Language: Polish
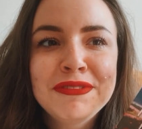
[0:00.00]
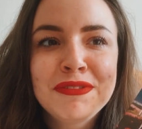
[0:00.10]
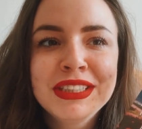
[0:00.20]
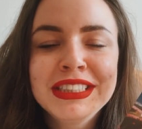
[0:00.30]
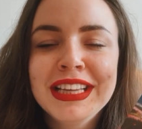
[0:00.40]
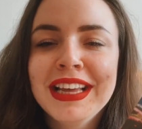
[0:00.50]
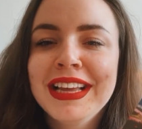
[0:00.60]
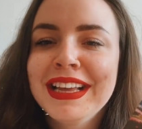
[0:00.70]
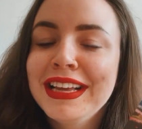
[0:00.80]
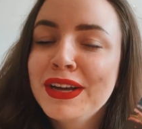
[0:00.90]

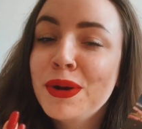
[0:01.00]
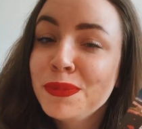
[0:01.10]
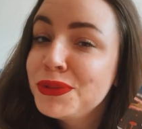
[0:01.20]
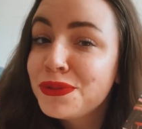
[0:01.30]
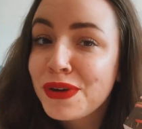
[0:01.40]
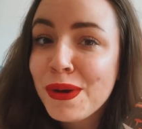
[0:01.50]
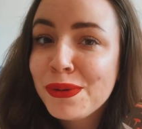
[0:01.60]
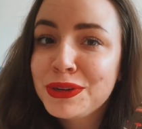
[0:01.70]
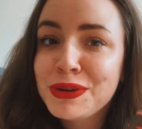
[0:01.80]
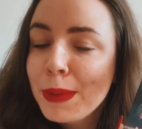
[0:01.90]
właśnie
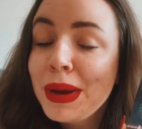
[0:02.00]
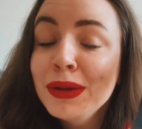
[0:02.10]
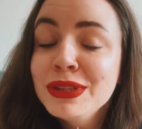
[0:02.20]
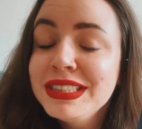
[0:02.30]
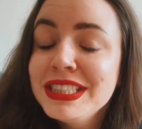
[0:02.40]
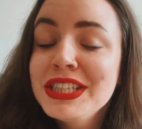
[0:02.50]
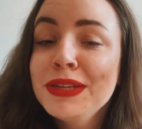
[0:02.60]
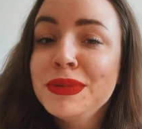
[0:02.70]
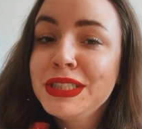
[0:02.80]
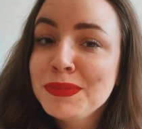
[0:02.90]
komentowało, że mają nadzieję,
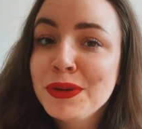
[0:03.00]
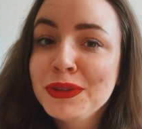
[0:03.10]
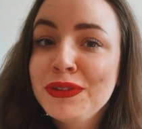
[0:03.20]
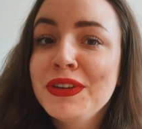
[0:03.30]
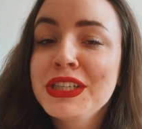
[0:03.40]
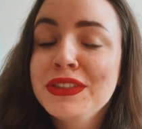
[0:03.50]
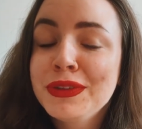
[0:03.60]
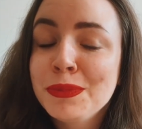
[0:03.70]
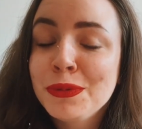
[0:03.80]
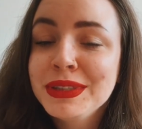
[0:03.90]
że nie będziemy odtwarzać
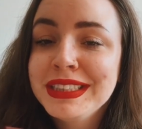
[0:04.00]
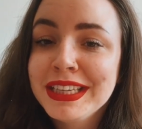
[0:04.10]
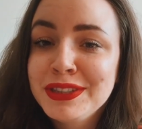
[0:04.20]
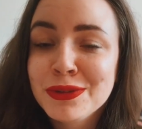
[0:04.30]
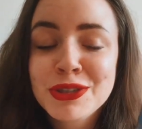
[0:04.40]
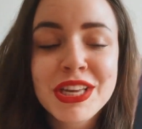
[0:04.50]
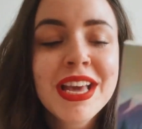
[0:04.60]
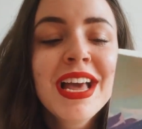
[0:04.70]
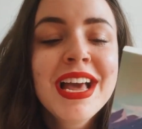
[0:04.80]
fabuły z tej książki.